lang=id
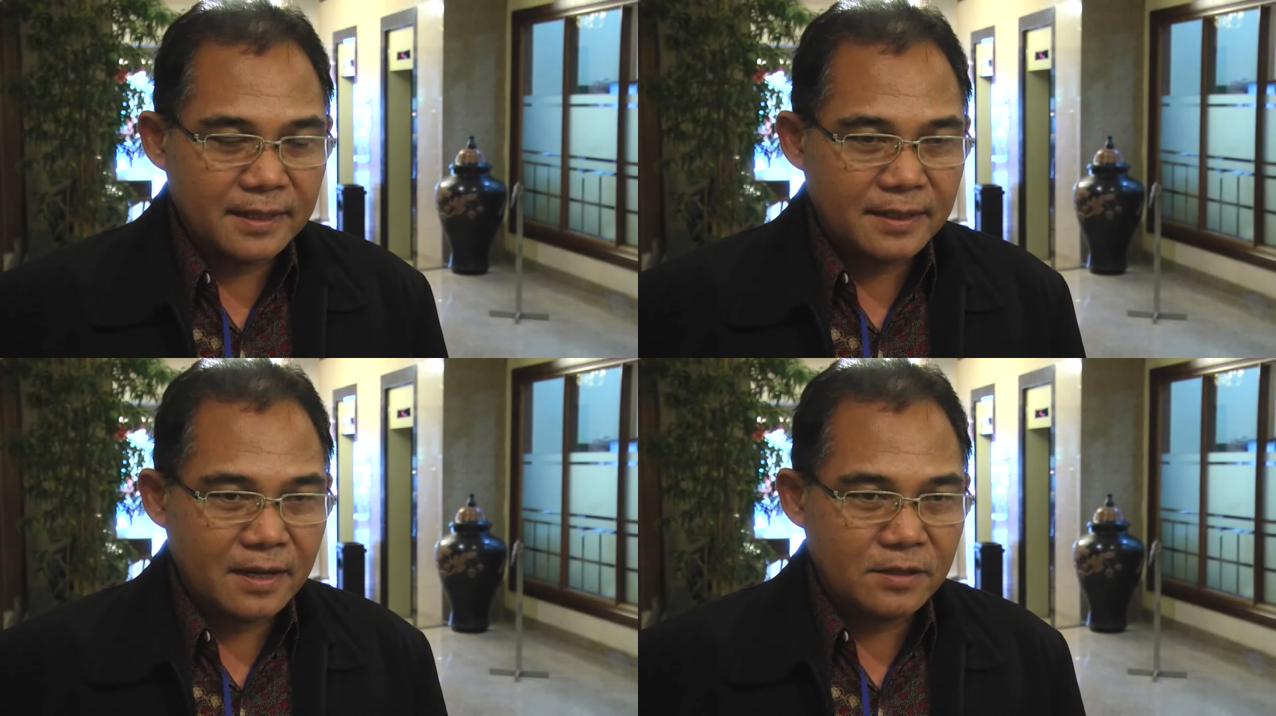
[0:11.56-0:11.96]

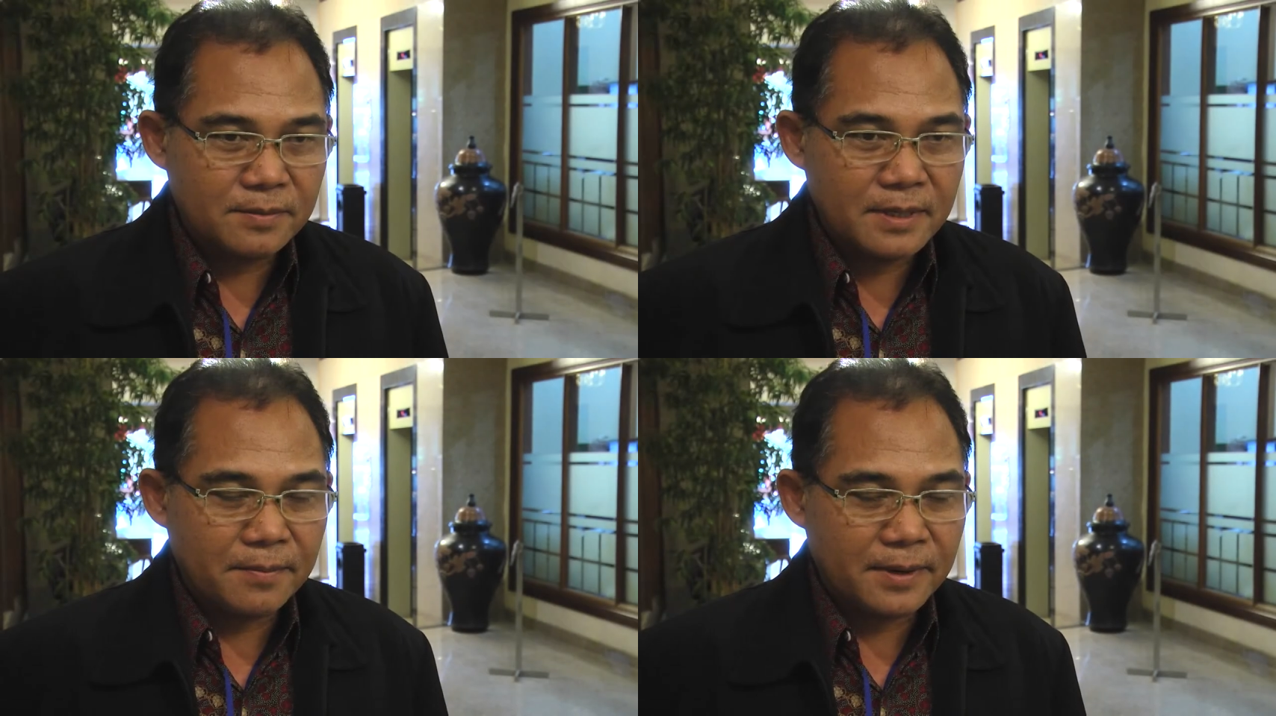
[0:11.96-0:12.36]
kita harus
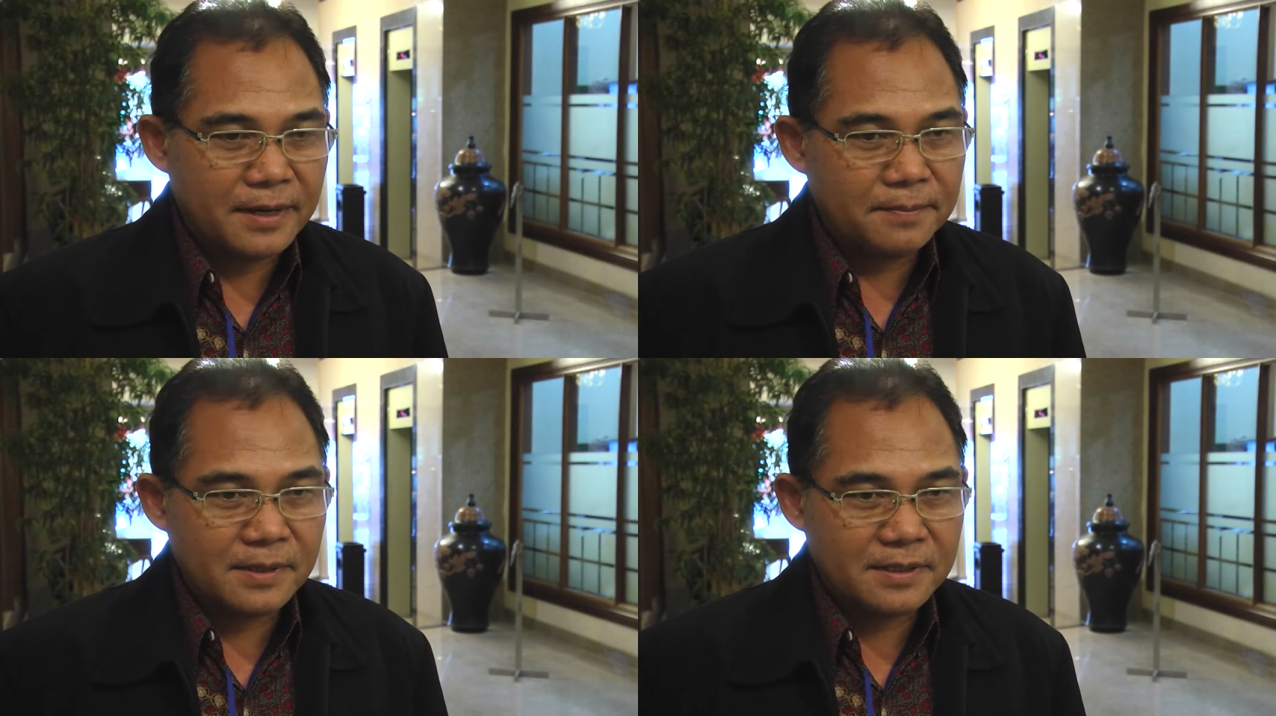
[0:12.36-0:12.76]

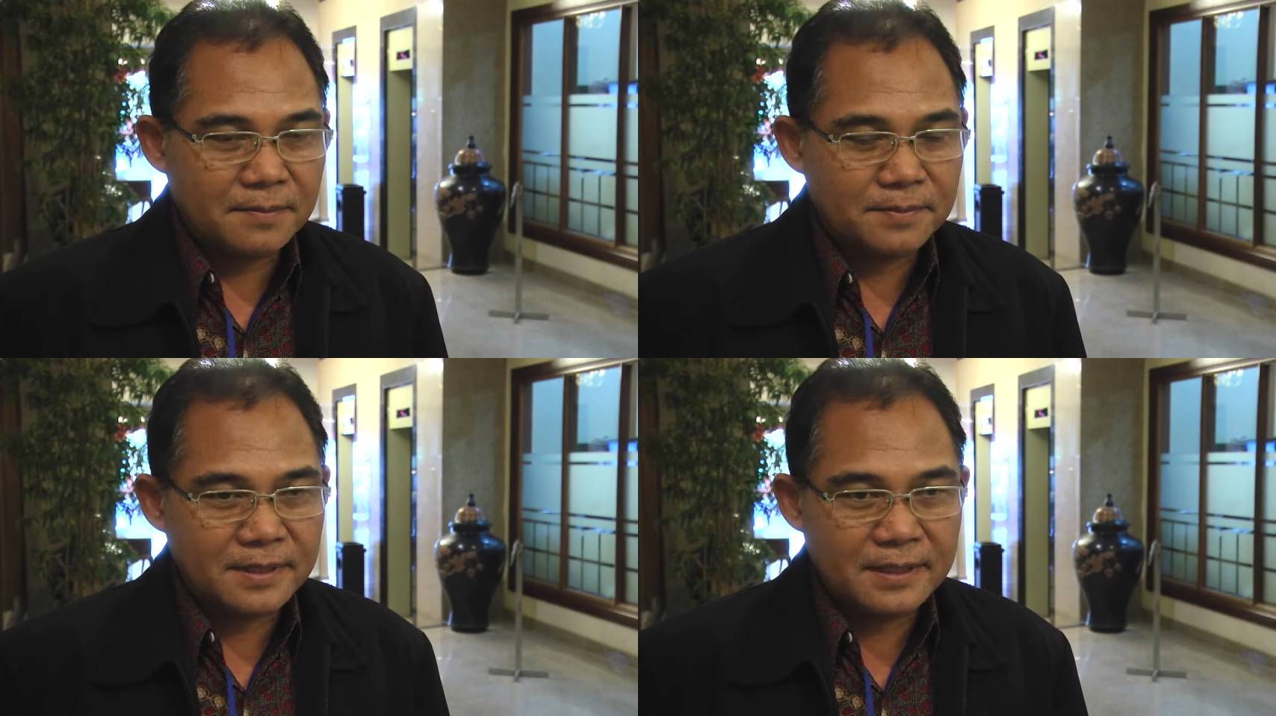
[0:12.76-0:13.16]
menyampaikan
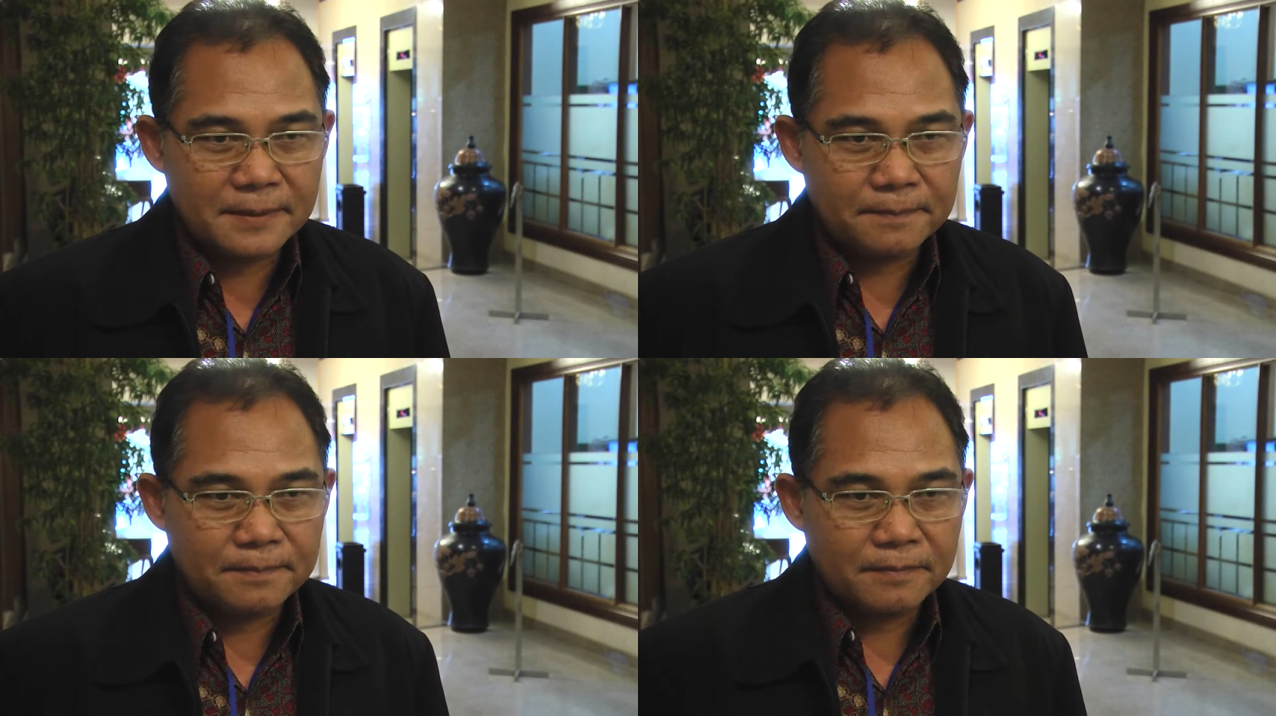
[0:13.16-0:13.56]
persepsi
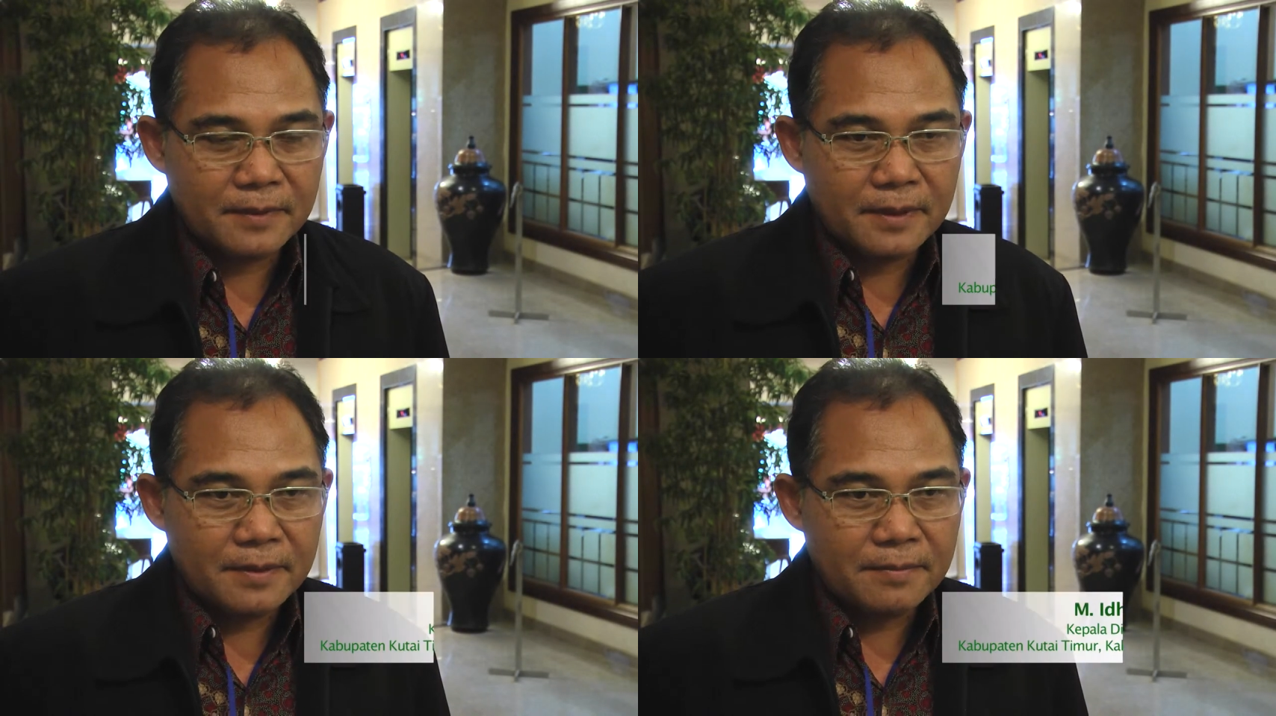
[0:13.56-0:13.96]

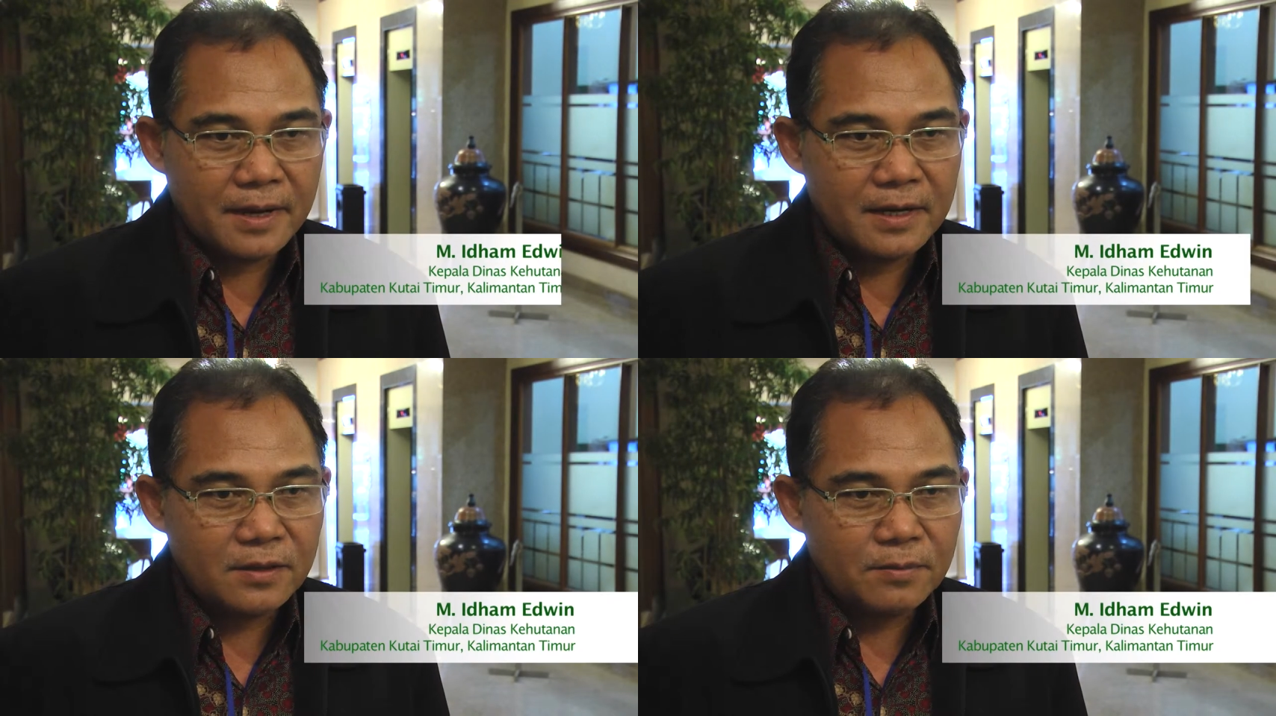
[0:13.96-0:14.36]

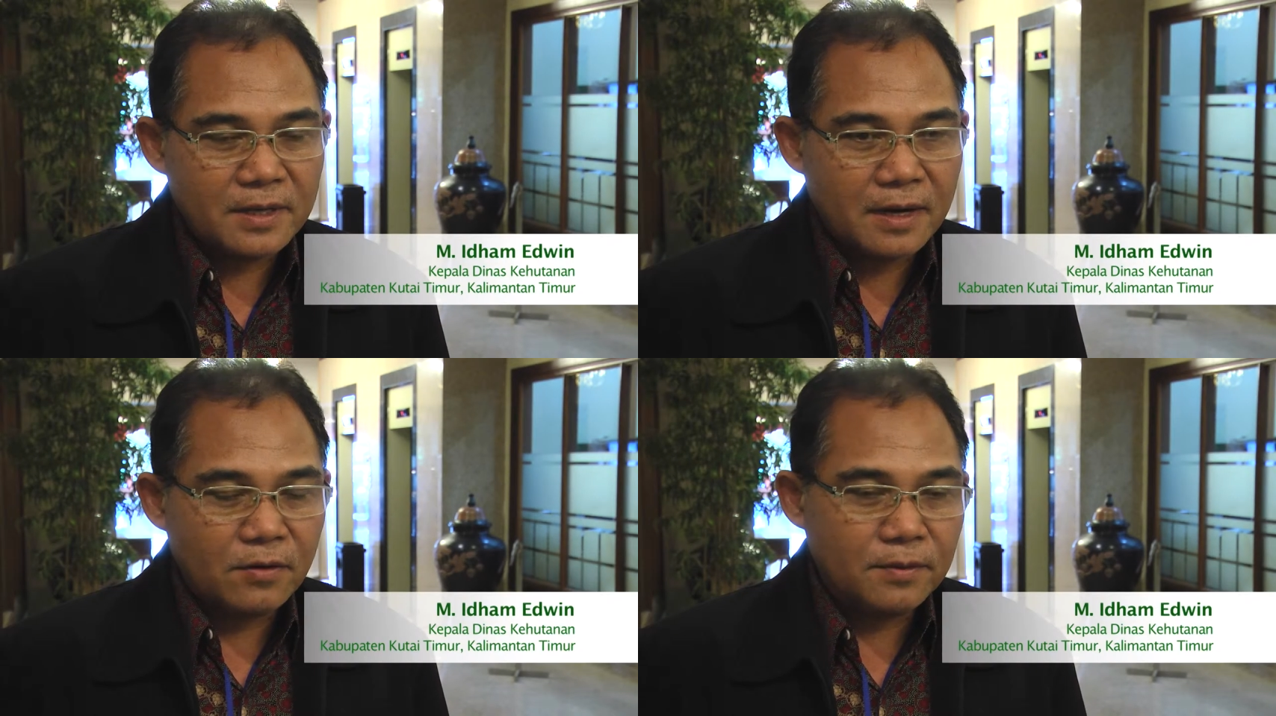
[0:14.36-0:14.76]
baik itu
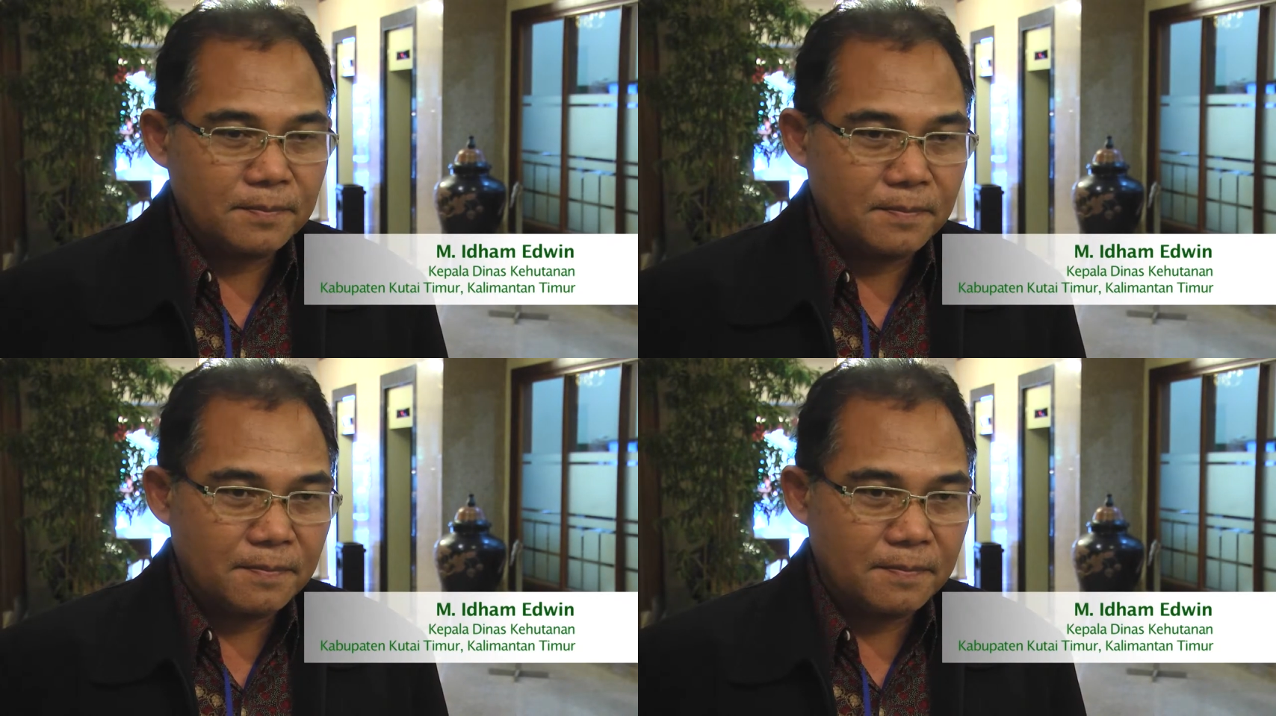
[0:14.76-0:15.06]
menyangkut